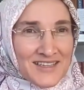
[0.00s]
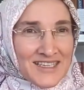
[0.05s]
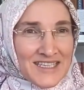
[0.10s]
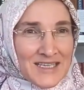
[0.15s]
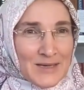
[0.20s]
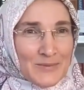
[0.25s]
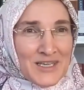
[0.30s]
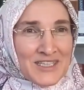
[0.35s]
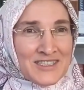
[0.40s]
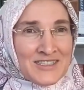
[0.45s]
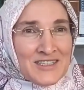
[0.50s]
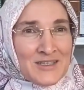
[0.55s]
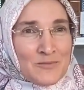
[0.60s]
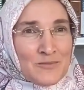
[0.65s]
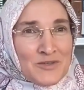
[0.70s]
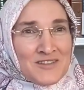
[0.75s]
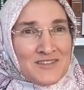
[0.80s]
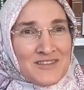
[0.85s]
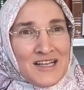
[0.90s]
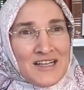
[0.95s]
yemek
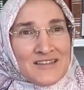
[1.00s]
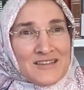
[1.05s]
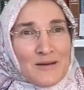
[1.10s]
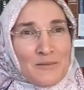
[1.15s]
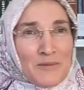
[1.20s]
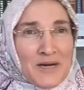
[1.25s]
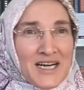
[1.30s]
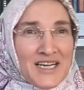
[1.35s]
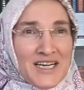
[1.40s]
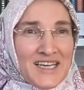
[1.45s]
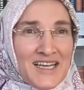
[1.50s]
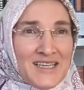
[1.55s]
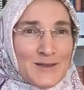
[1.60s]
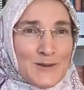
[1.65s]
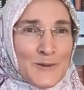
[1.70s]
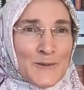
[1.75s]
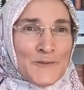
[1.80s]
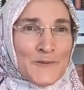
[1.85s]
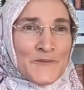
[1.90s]
gibi değil de manen